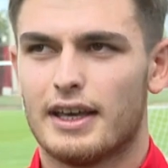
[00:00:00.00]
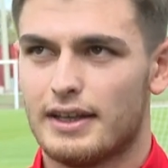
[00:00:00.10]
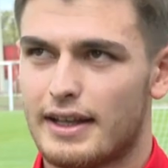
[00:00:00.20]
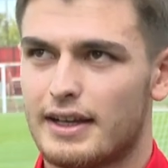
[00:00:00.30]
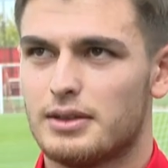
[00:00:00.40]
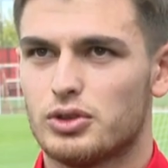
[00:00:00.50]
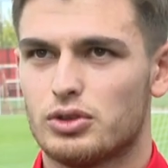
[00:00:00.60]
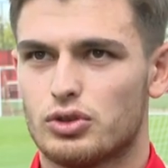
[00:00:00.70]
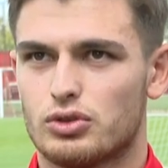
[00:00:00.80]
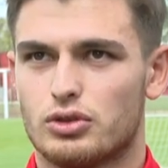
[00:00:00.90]
giderdiğimizi
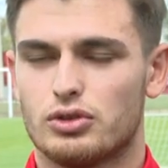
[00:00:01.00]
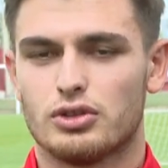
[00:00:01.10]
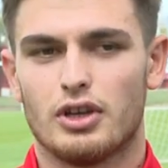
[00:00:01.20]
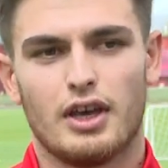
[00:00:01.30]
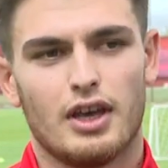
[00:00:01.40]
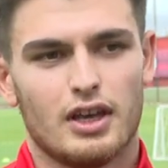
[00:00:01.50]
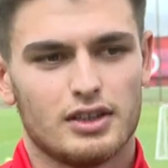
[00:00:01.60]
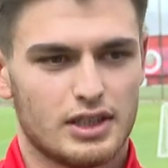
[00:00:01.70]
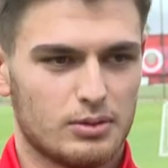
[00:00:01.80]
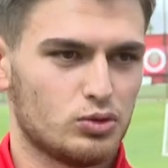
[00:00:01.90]
düşünüyoruz.
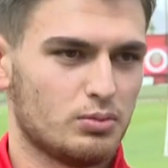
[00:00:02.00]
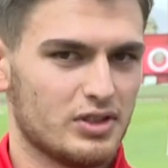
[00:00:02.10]
Samsun